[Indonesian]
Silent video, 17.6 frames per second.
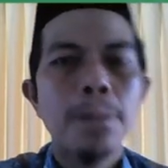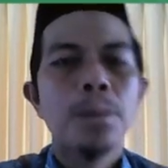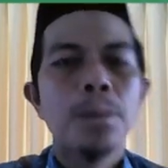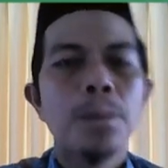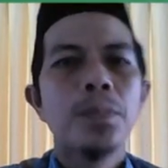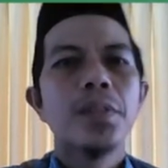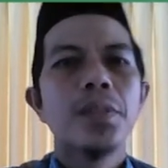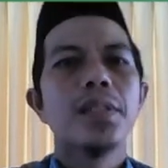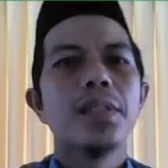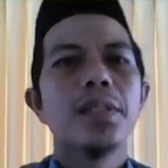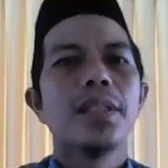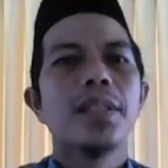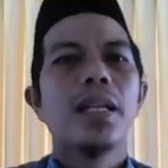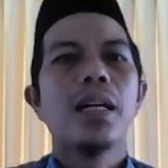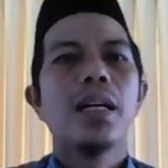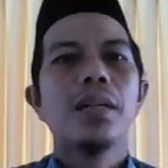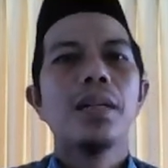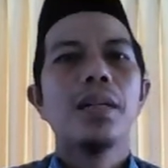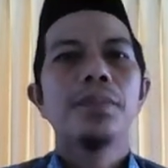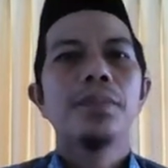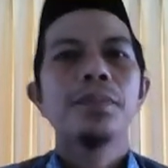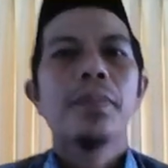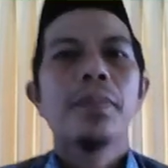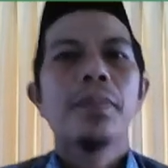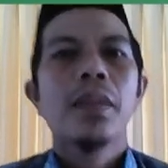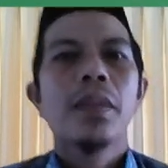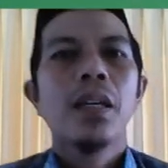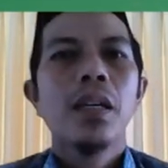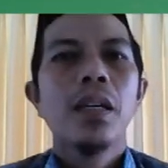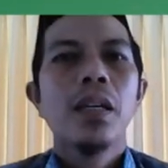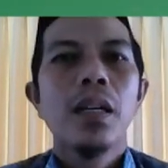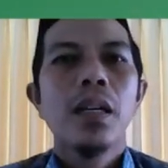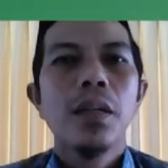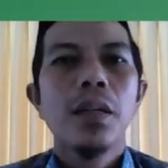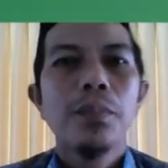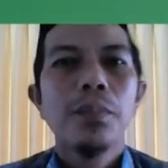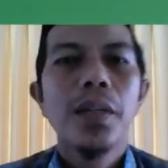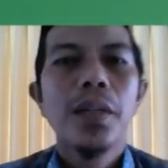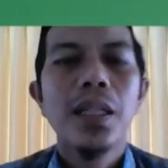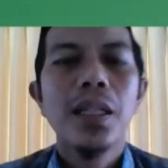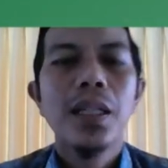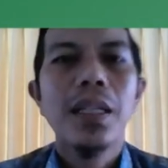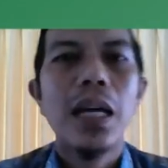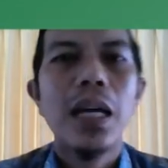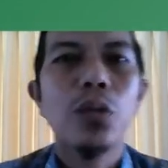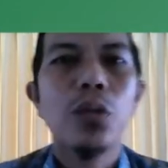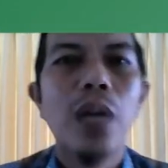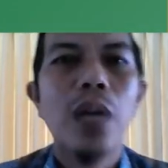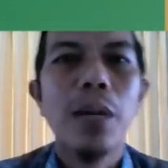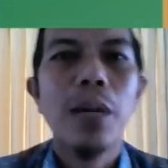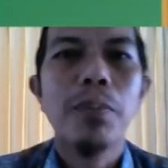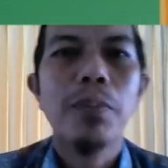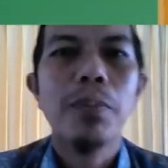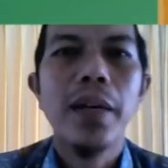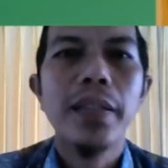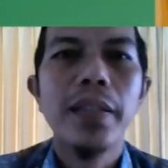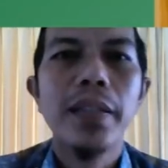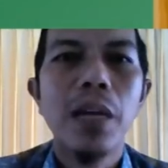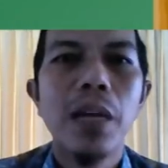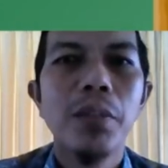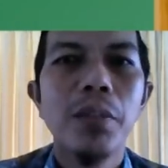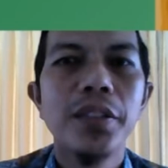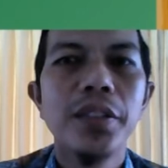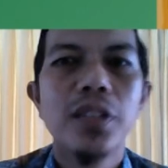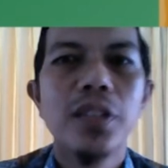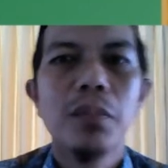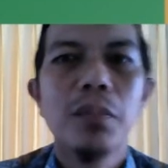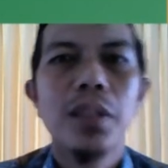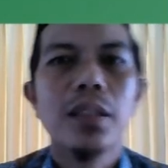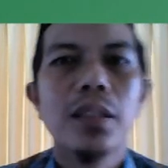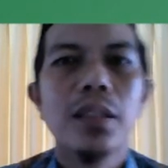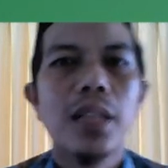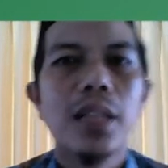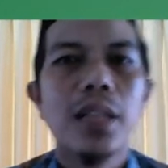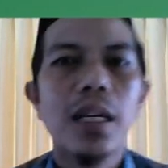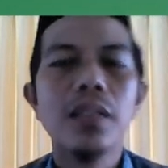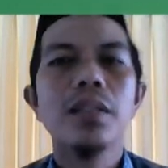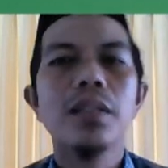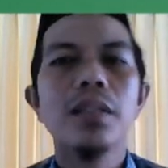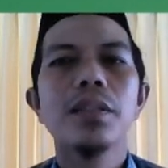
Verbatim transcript: Sekarang perilaku apa yang mencerminkan